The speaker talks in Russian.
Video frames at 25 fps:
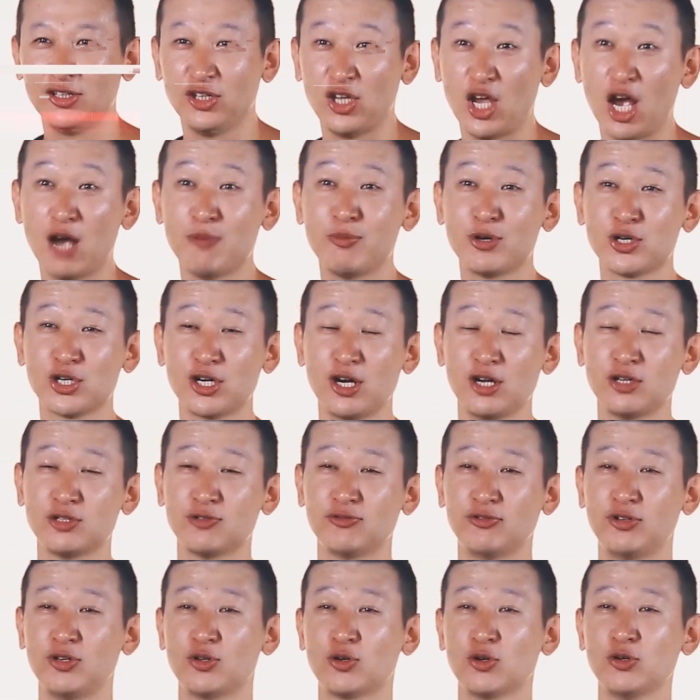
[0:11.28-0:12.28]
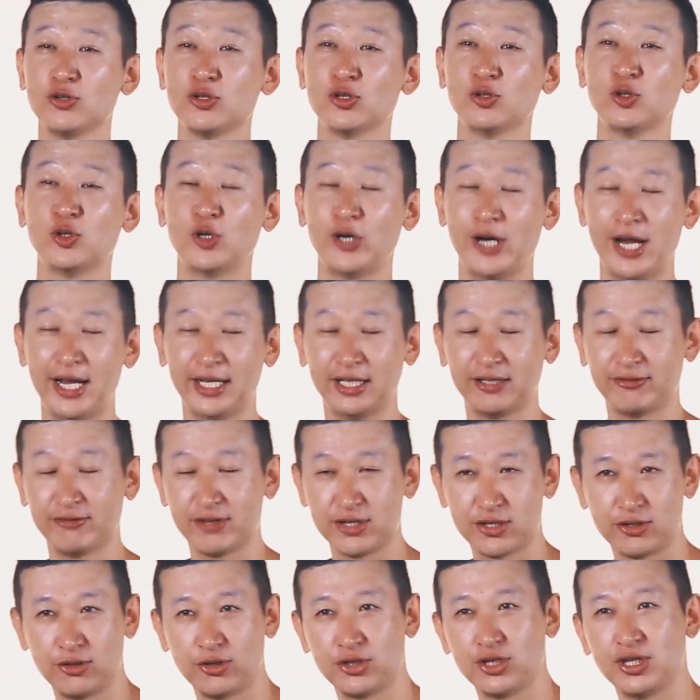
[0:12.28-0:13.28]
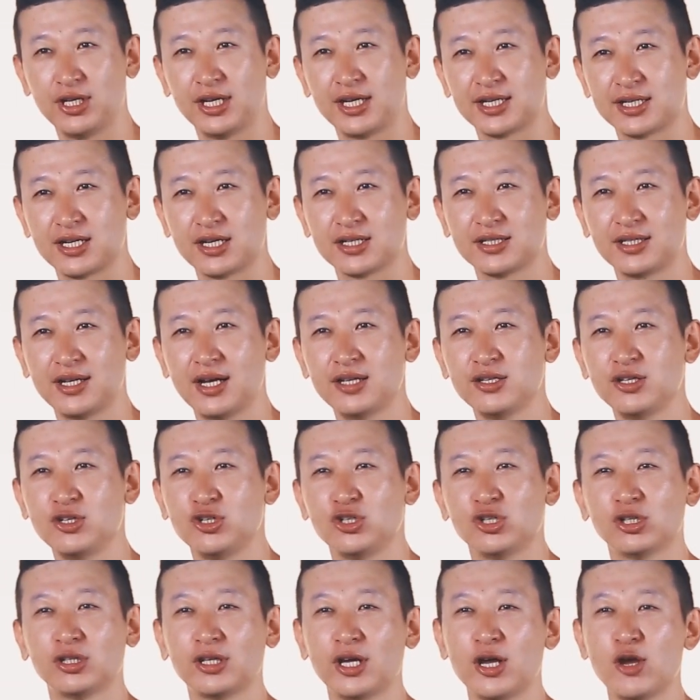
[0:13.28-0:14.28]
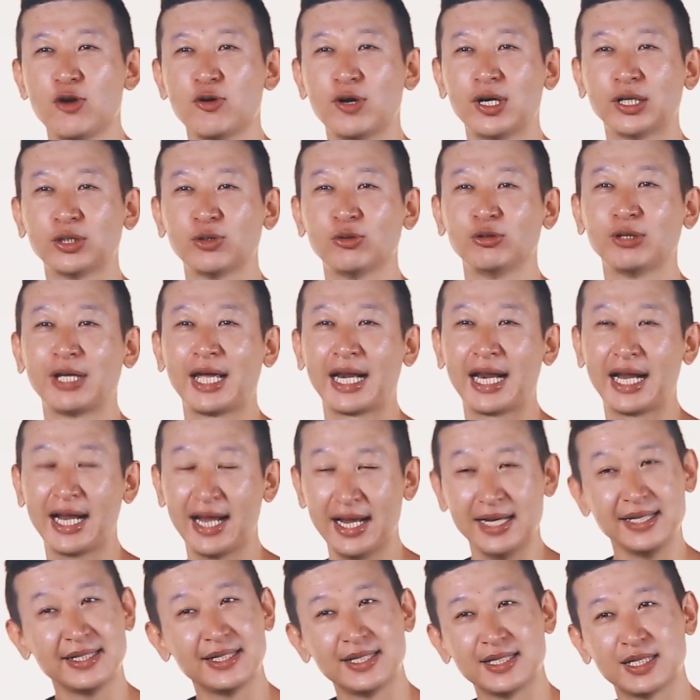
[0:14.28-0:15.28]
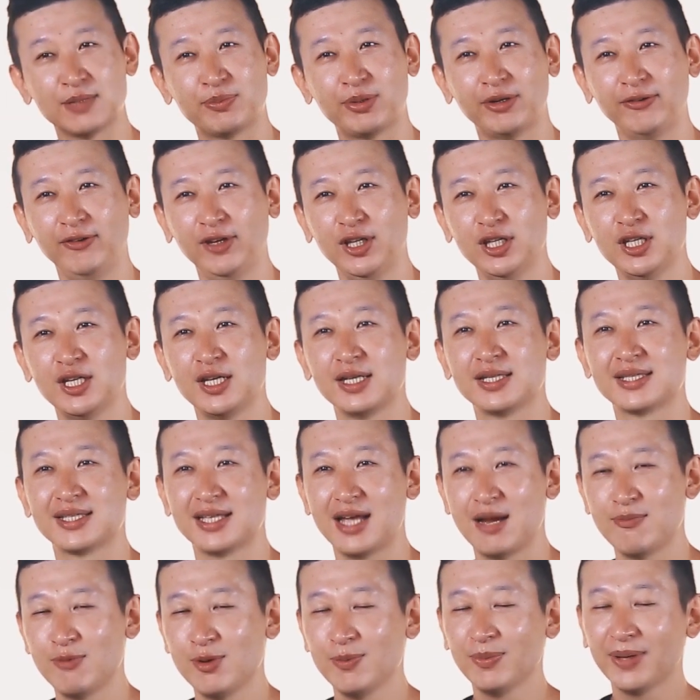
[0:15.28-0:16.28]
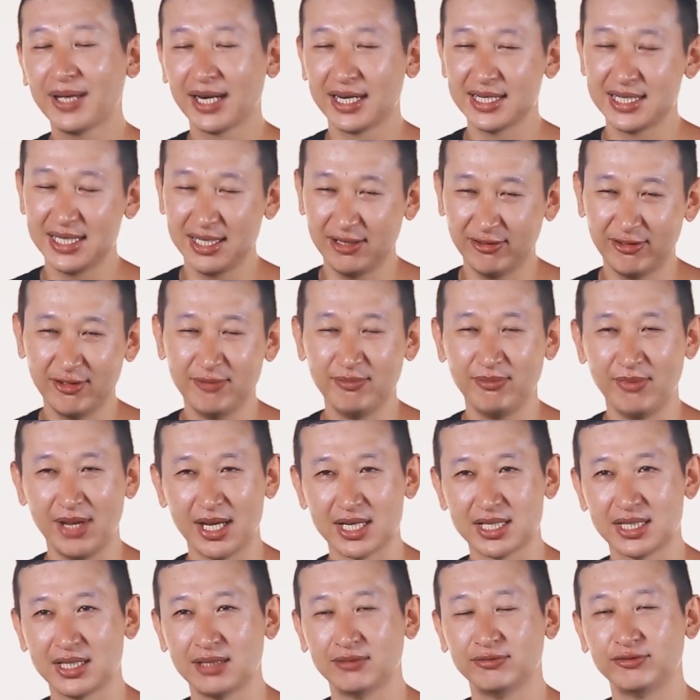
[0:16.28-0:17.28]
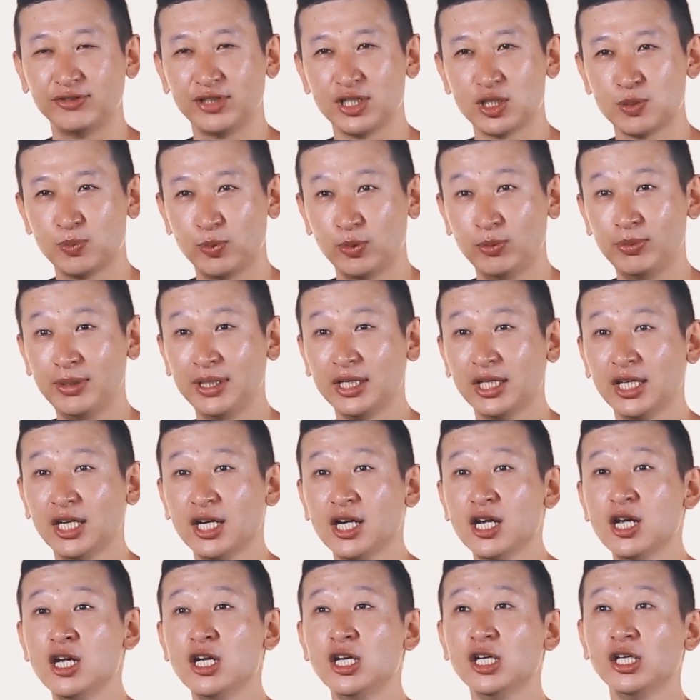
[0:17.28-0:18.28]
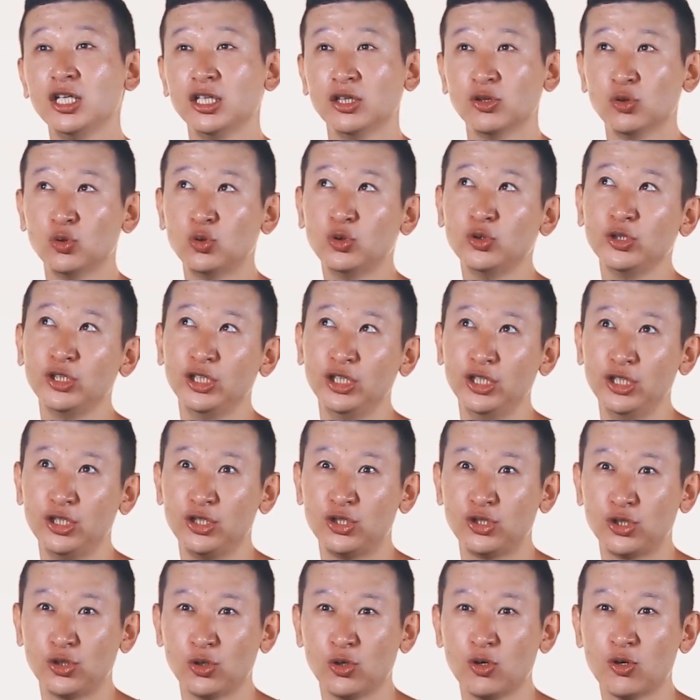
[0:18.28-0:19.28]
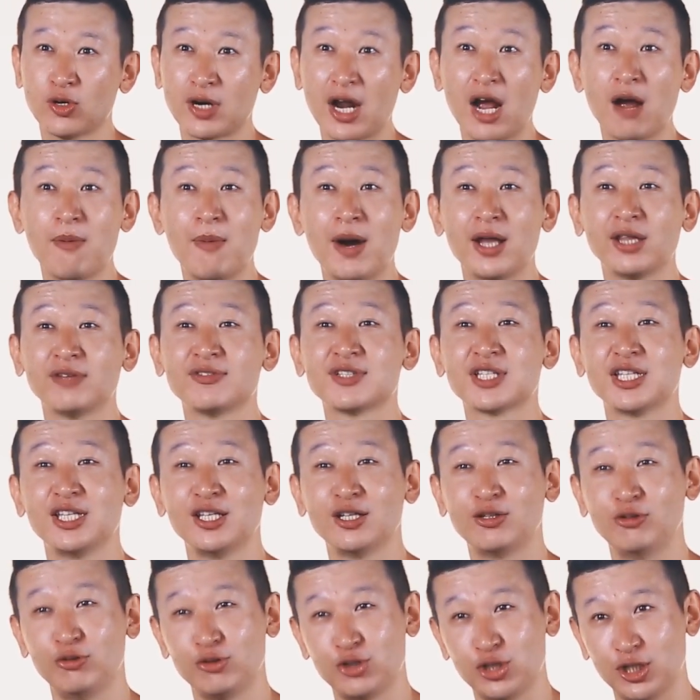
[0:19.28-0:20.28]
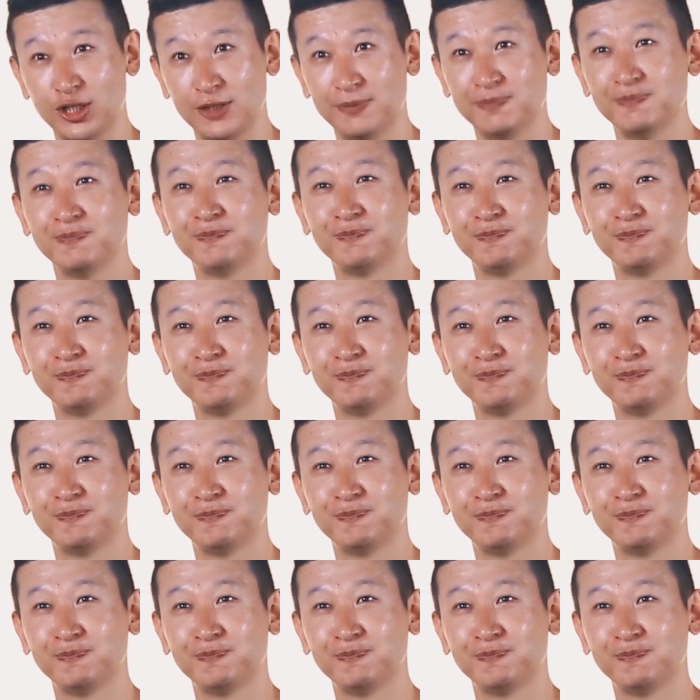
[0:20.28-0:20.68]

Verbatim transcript: Я обожаю свою родину, это Восточный Казахстан, и считаю Катон-Карагайский заповедник самым красивым местом в республике. Ну и еще Рахмановские ключи.